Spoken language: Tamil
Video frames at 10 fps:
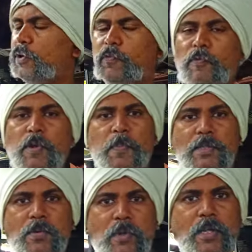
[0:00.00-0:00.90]
ஒரு ஃபிஃப்டி
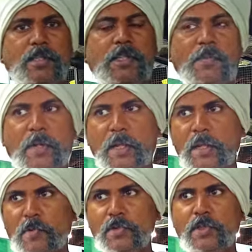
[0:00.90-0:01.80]
பர்சன்ட் வாட்டர் சேஞ்ச்
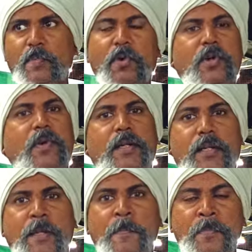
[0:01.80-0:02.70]
பண்ணிடுங்க கொஞ்சம் போர் வாட்ரு